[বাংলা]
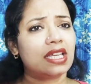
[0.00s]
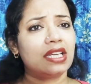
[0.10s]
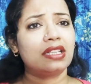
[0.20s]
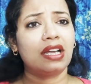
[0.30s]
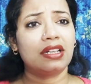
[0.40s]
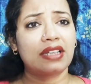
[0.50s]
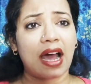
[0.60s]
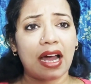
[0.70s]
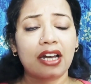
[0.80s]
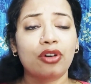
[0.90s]
স্কিন
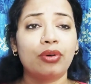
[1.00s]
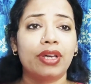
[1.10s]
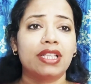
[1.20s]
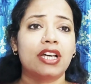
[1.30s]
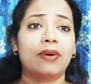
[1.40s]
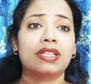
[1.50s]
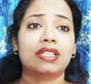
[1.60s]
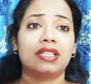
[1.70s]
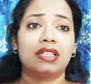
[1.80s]
ডার্ক হয়ে যাওয়া